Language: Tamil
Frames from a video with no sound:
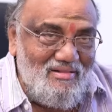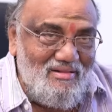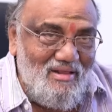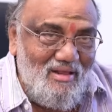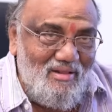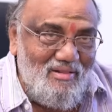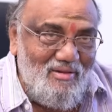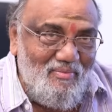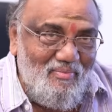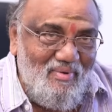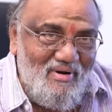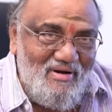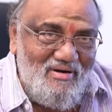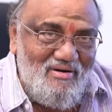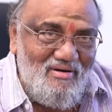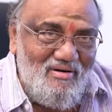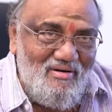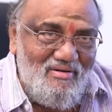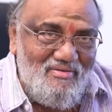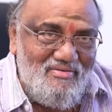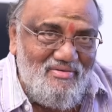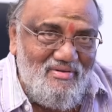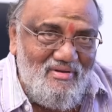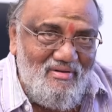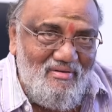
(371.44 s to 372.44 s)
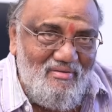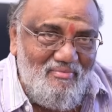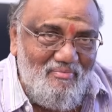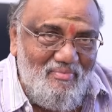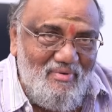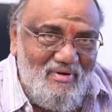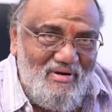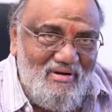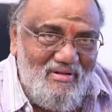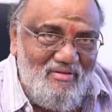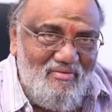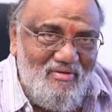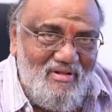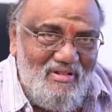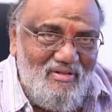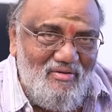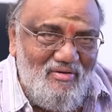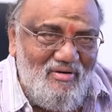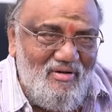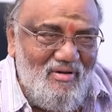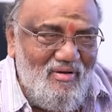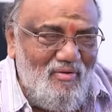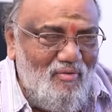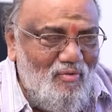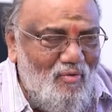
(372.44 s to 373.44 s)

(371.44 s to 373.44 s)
அந்த பட்டுகள் வந்தோன்னா